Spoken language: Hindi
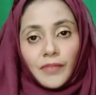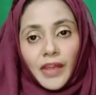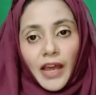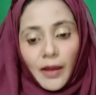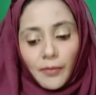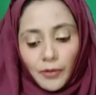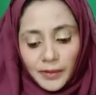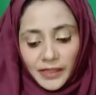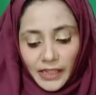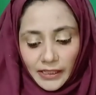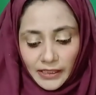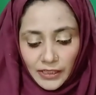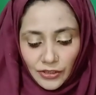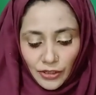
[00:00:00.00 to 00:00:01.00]
मैं आपको
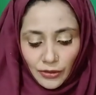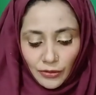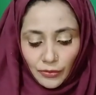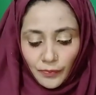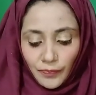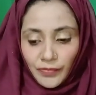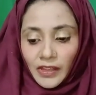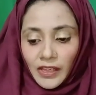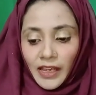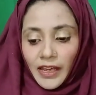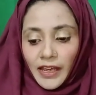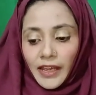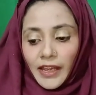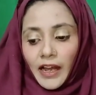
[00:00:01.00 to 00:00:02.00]
बताती चलूँ
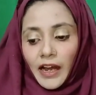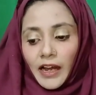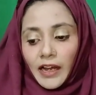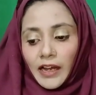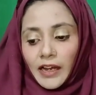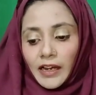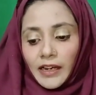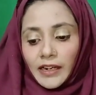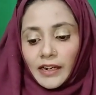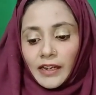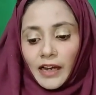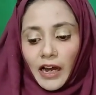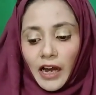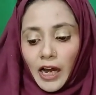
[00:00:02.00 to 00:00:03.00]
कि
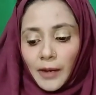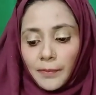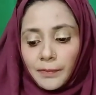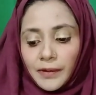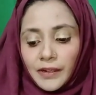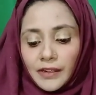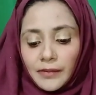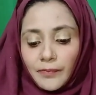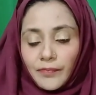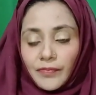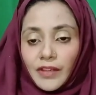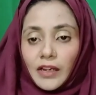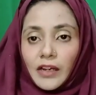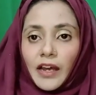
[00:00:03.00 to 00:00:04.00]
अगर आप
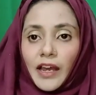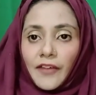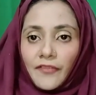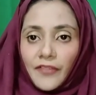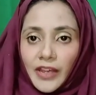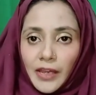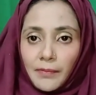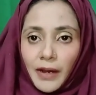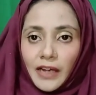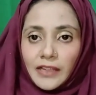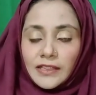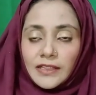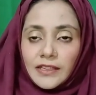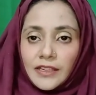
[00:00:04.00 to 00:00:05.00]
एफ के
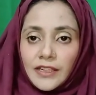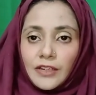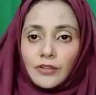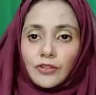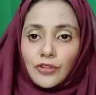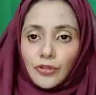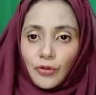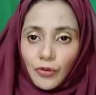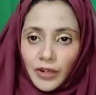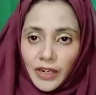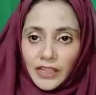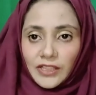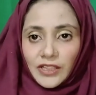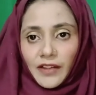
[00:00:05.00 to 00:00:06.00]
बाद स्टडी को
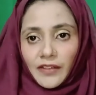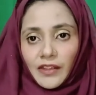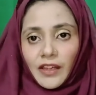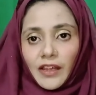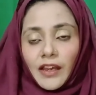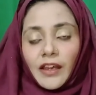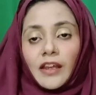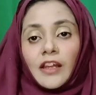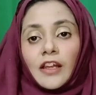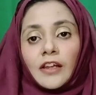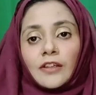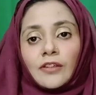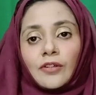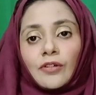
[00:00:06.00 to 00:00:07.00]
छोड़ना चाहते हैं
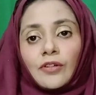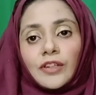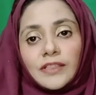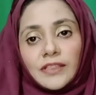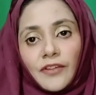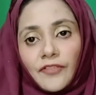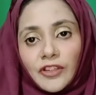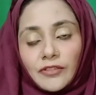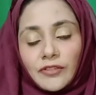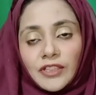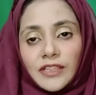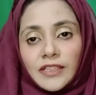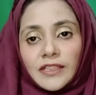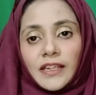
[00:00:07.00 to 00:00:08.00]
तो सिर्फ इस
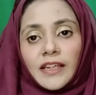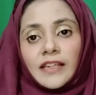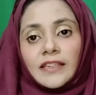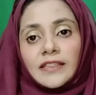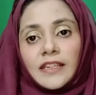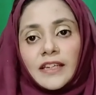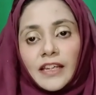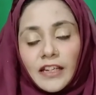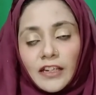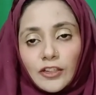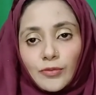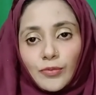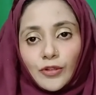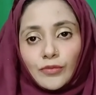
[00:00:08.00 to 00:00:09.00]
वजह से कि इसकी
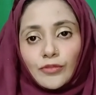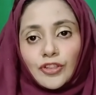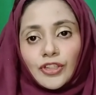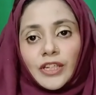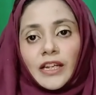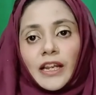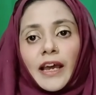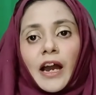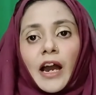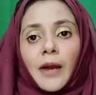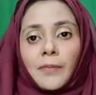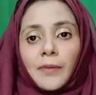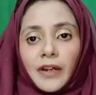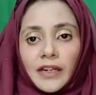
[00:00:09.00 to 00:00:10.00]
इंग्लिश बहुत मुश्किल है
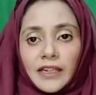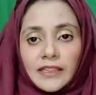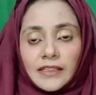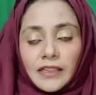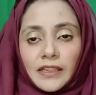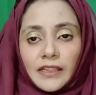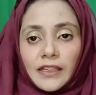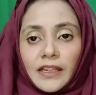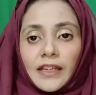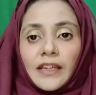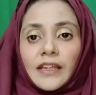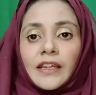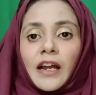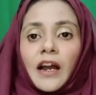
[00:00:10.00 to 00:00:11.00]
आप कर नहीं सकते
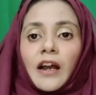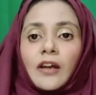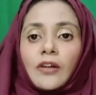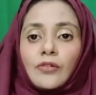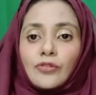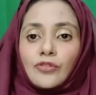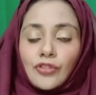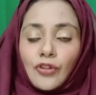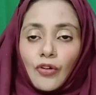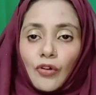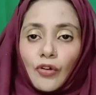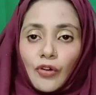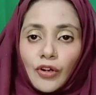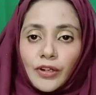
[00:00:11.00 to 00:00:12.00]
या कुछ
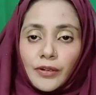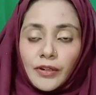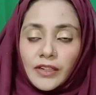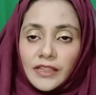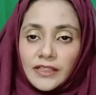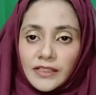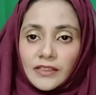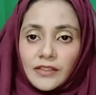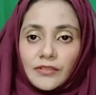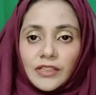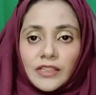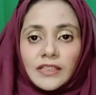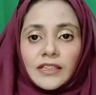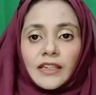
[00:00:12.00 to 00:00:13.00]
और रीज़न्स
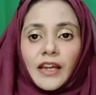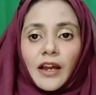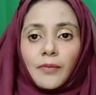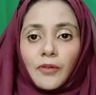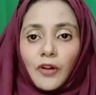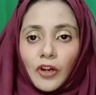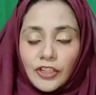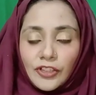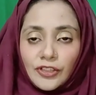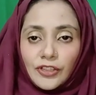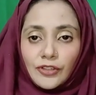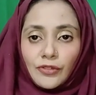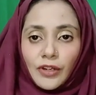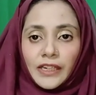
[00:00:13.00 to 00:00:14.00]
की वजह से कि आप कॉलेज
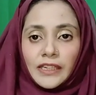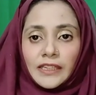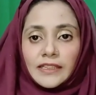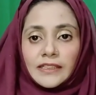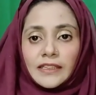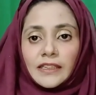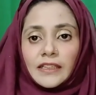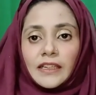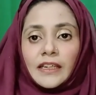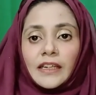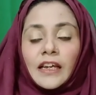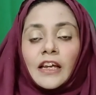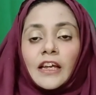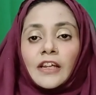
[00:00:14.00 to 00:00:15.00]
नहीं ज्वाइन कर
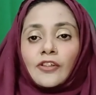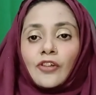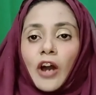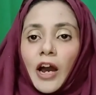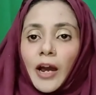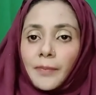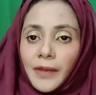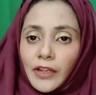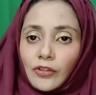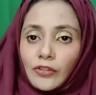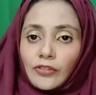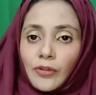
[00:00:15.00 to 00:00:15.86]
सकते तो आप एक